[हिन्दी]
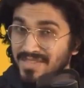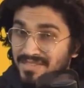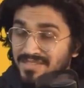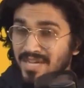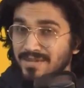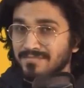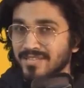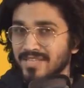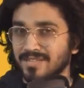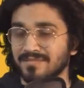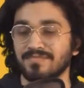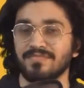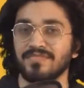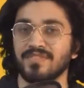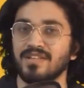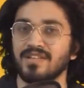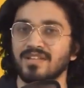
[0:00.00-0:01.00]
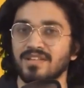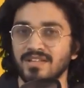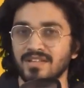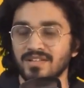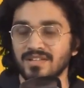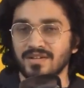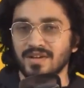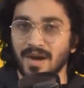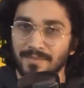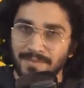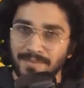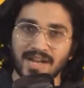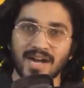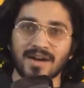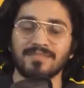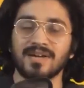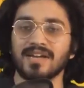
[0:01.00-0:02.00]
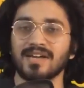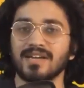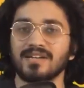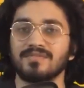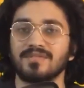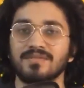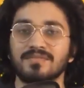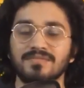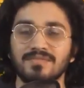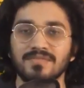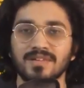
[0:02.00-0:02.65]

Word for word: मंथ छापते हैं अपना काम कर रहे हैं वो